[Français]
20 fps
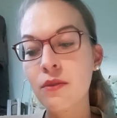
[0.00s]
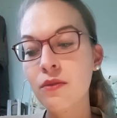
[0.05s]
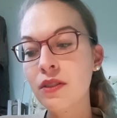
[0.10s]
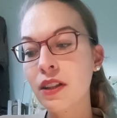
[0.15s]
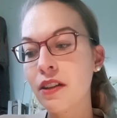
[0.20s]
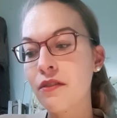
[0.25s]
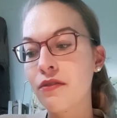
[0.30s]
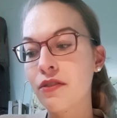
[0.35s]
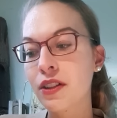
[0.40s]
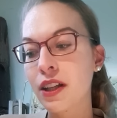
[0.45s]

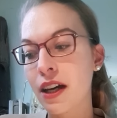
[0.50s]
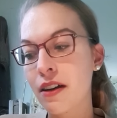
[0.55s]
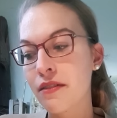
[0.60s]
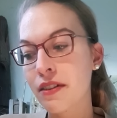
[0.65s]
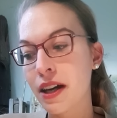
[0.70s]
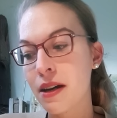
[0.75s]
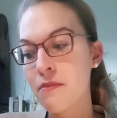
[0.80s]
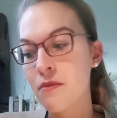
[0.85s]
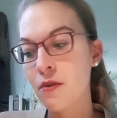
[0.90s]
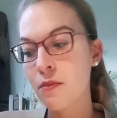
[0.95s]
contre, il faudra
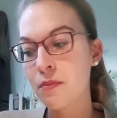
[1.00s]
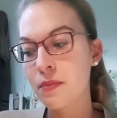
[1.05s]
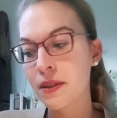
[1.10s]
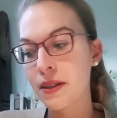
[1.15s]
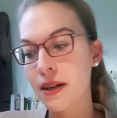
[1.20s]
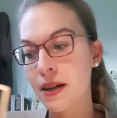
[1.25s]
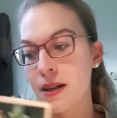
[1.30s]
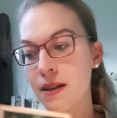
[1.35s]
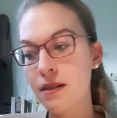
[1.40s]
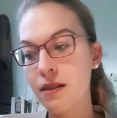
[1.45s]
vraiment
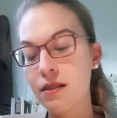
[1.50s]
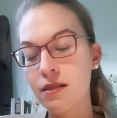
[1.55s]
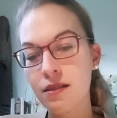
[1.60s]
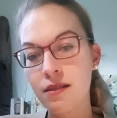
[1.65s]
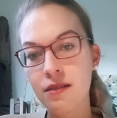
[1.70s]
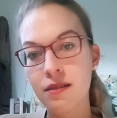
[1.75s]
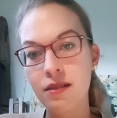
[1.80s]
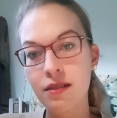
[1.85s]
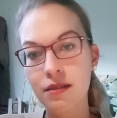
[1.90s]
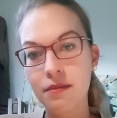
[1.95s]
bien,
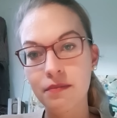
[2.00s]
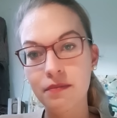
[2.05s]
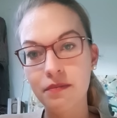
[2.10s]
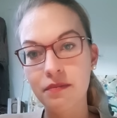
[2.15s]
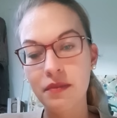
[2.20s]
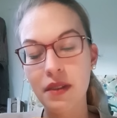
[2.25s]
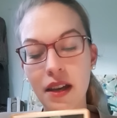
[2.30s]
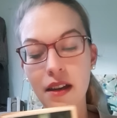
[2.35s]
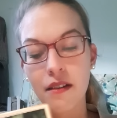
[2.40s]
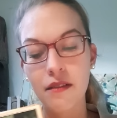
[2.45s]
euh,
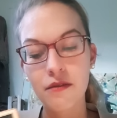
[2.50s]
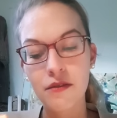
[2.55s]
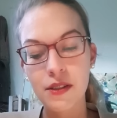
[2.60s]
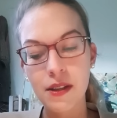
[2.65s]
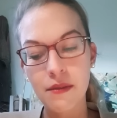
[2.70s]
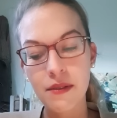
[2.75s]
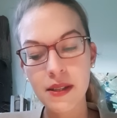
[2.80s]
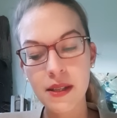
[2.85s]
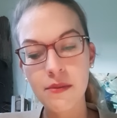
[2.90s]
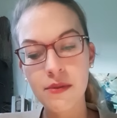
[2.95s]
vous
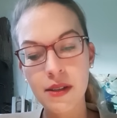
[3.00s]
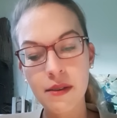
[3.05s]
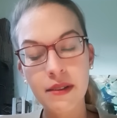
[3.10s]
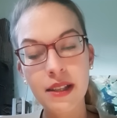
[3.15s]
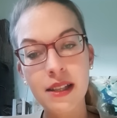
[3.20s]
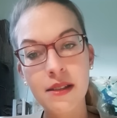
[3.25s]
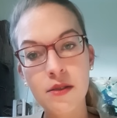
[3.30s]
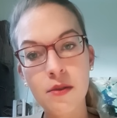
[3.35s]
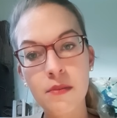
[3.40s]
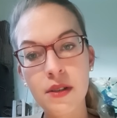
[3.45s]
savez, si vous avez
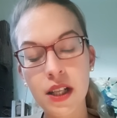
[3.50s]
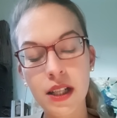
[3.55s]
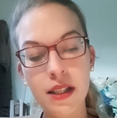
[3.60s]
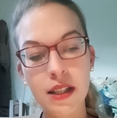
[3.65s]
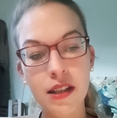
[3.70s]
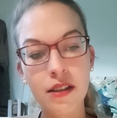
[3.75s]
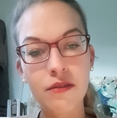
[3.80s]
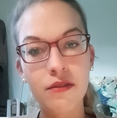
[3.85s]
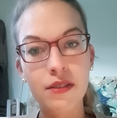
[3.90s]
des objectifs